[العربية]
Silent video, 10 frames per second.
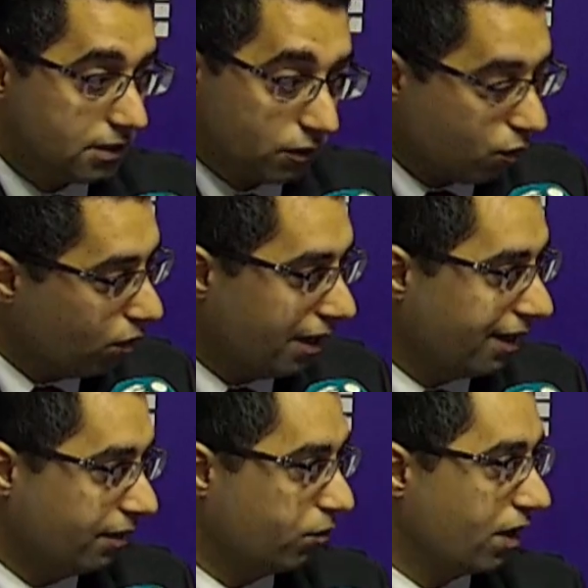ليست
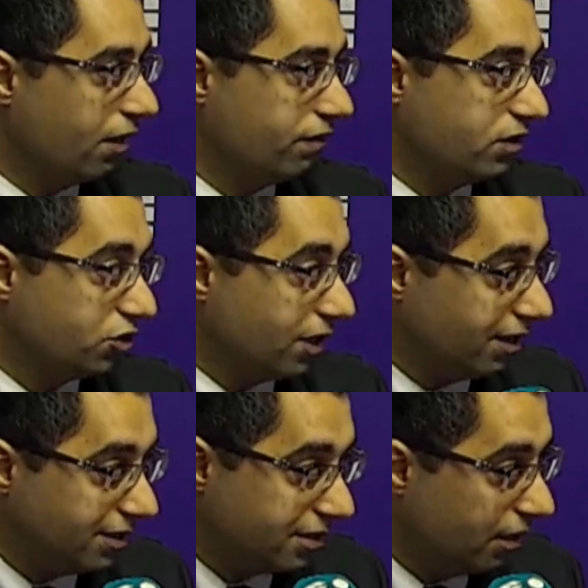كلها يعني مخالفه
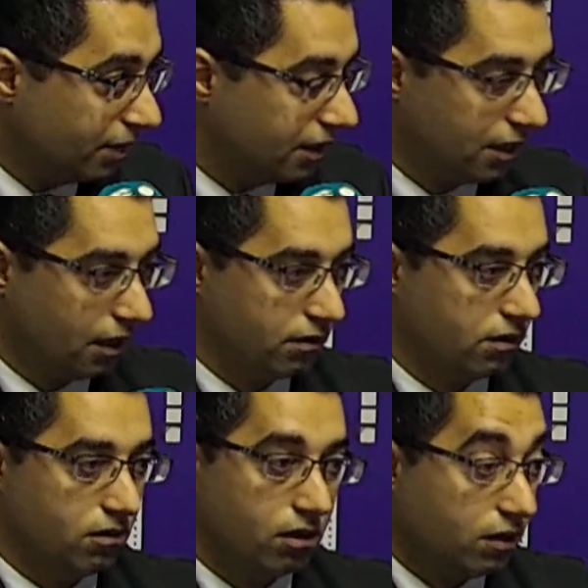للشريعه الاسلاميه
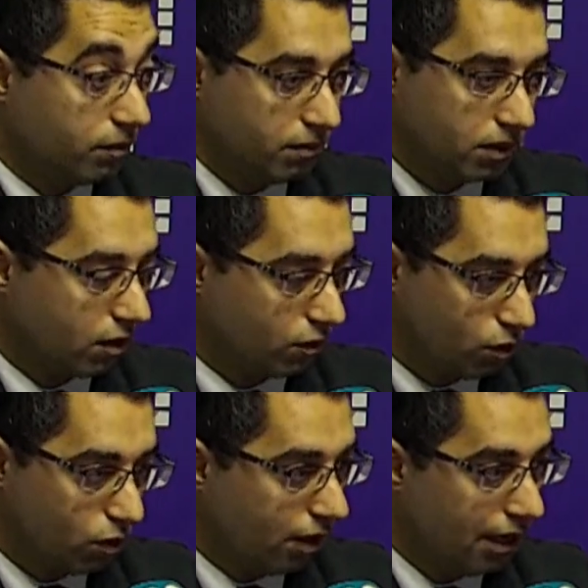يعني مم. تقريبا
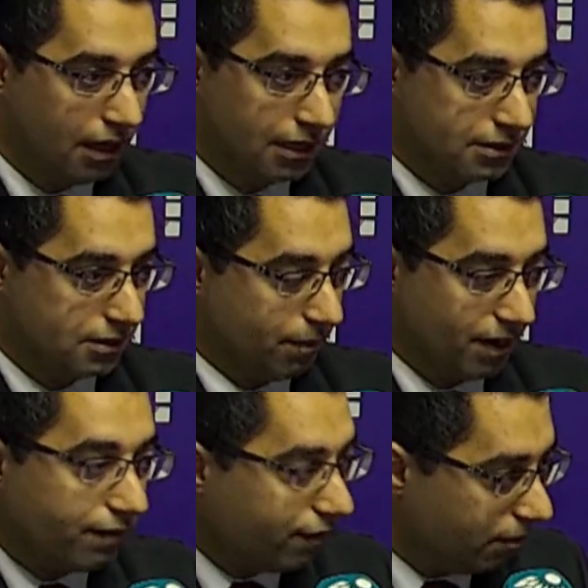نقدر نقول
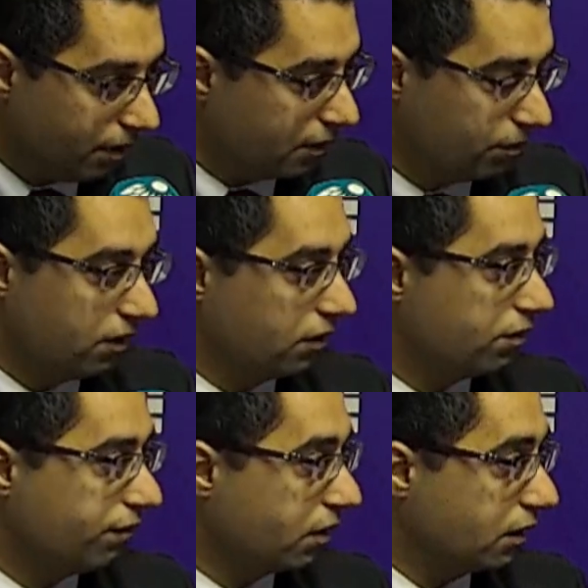70% من
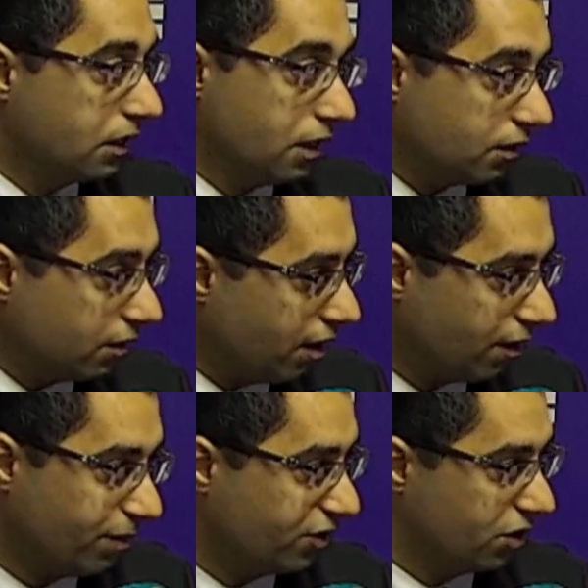الاتفاقيه لا
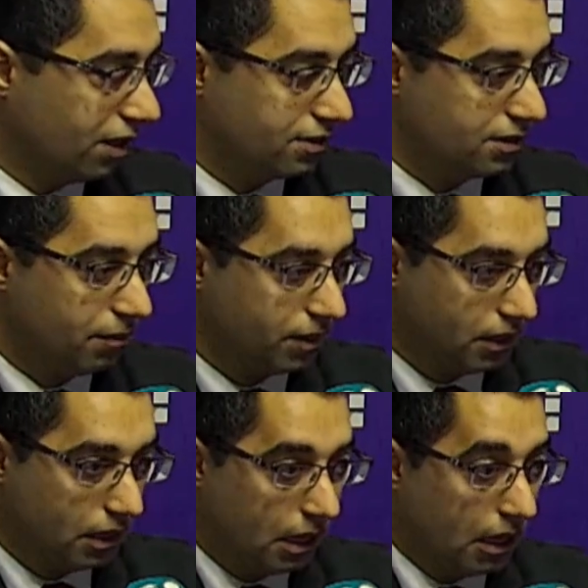تتعارض مع الشريعه
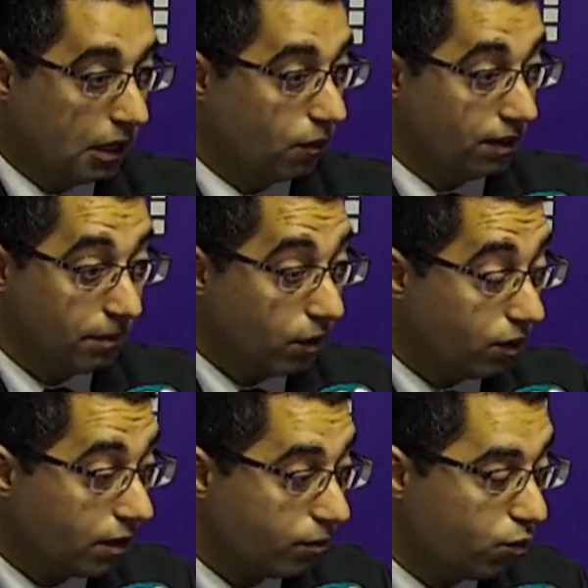الاسلاميه مم.
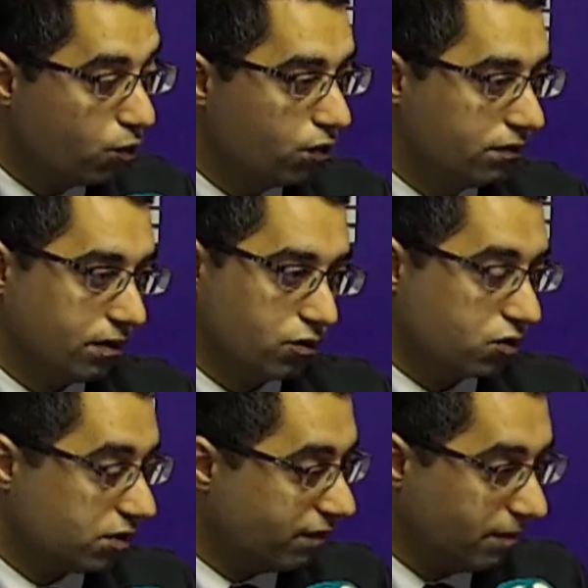وانما هناك بنود
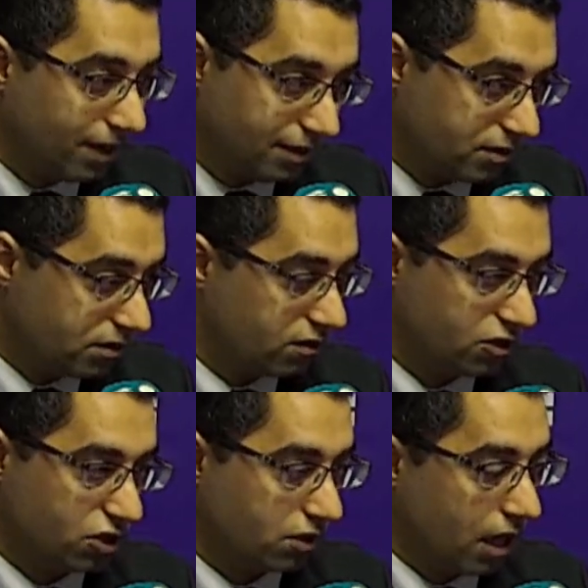خصوصا في الماده
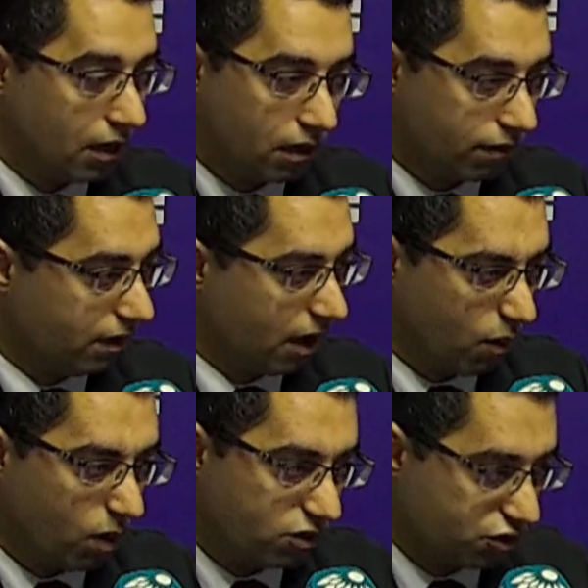16 تتعلق في
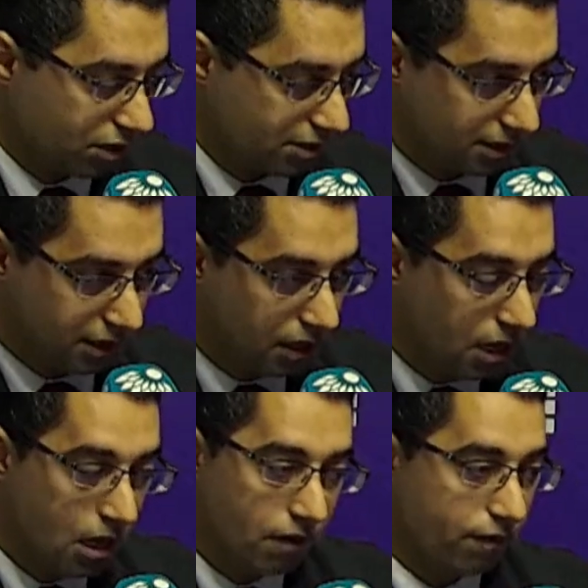الاحوال
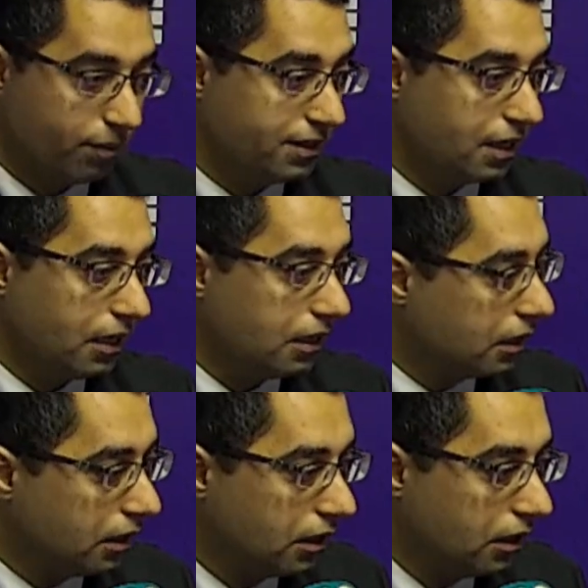الشخصيه
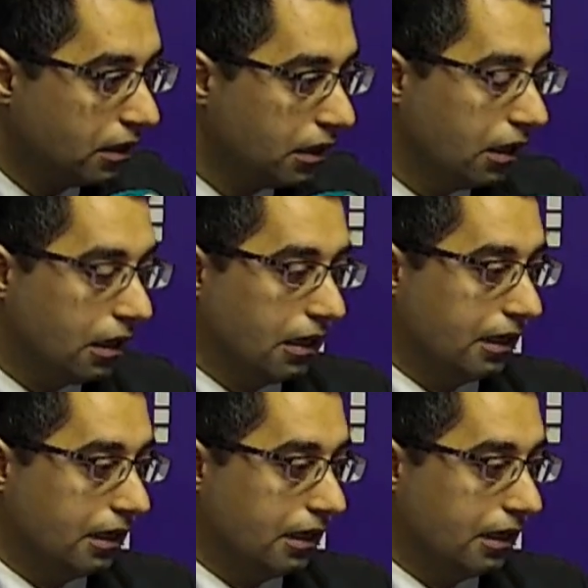فبالتالي آه،